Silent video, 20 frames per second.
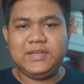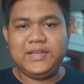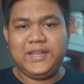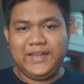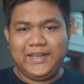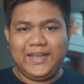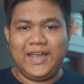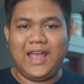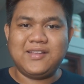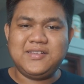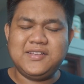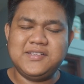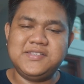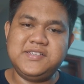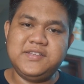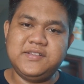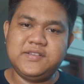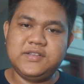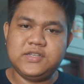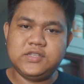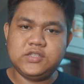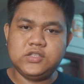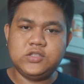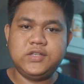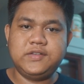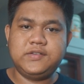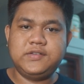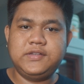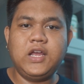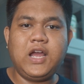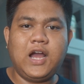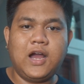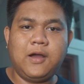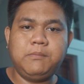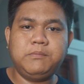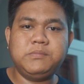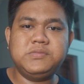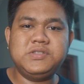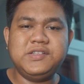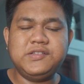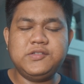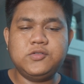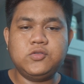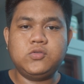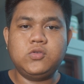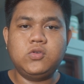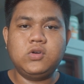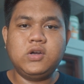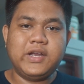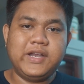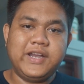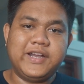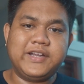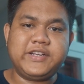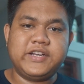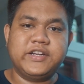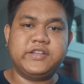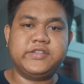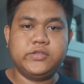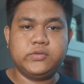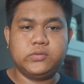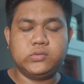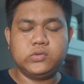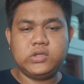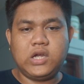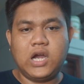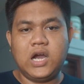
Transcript: ये ऐसी चीज़ है जिससे आप चीज़ों को कनेक्ट करते हो